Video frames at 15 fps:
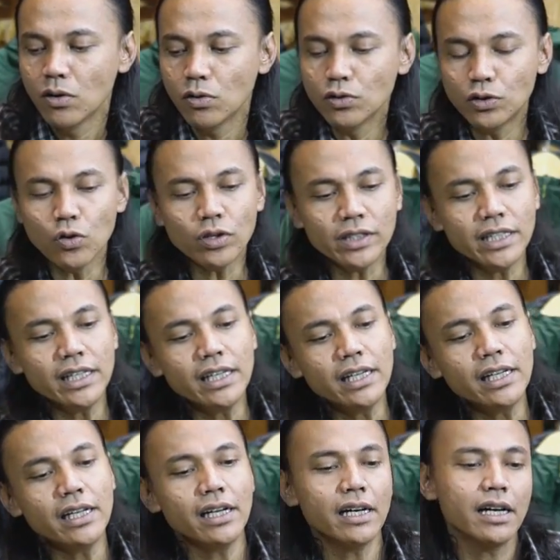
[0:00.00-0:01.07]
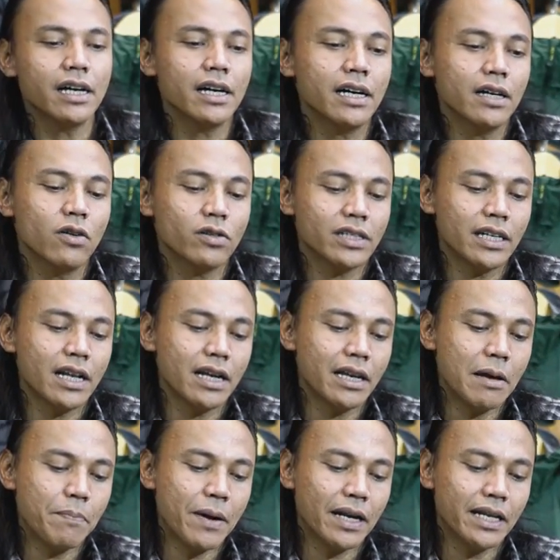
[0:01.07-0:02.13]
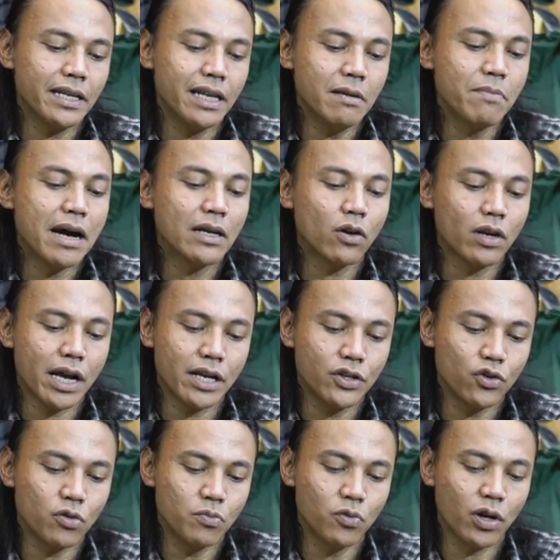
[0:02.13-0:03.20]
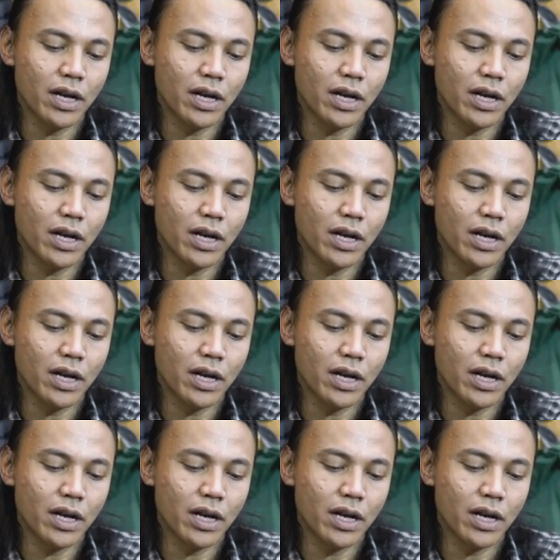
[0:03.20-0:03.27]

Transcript: Untuk si uh, Luxada Nepal ini dibanderol, nah ini cukup